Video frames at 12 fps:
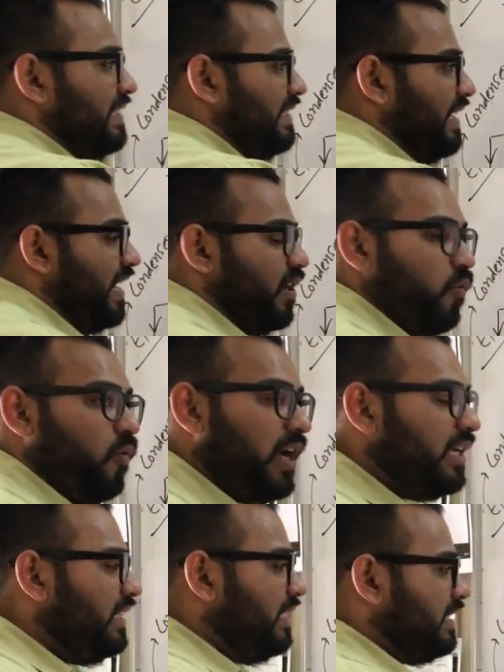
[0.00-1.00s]
है स्टेट
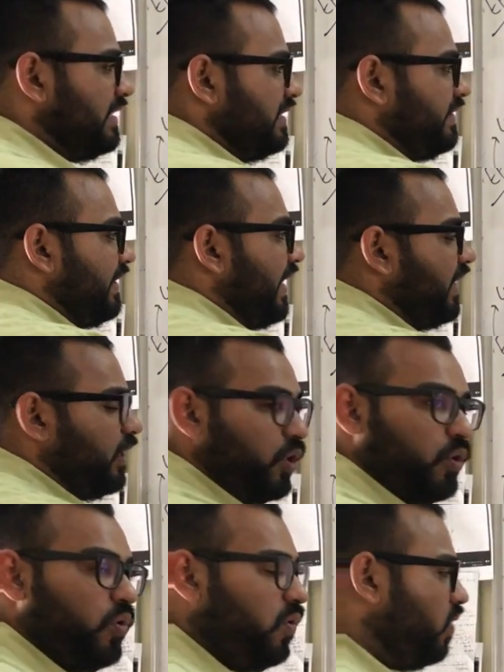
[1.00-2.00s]
वन स्टेट टू